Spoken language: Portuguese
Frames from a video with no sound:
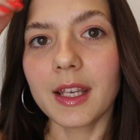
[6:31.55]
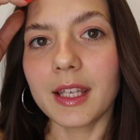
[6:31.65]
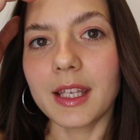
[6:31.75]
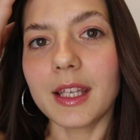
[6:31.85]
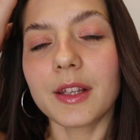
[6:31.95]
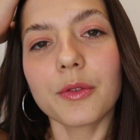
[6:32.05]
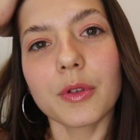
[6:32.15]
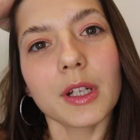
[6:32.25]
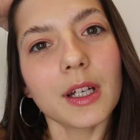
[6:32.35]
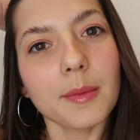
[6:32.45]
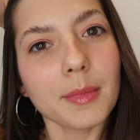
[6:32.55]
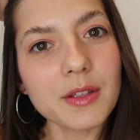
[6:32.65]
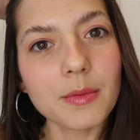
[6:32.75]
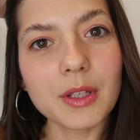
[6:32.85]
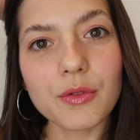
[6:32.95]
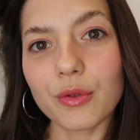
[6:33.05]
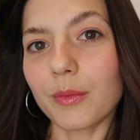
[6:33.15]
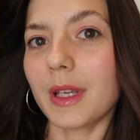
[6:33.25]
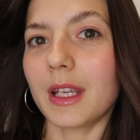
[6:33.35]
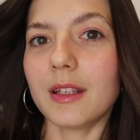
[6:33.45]
E dura mais ou menos um
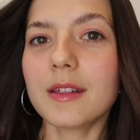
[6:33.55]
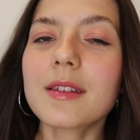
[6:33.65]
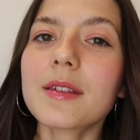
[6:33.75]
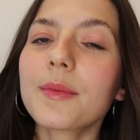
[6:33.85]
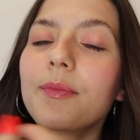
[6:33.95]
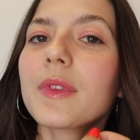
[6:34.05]
mês.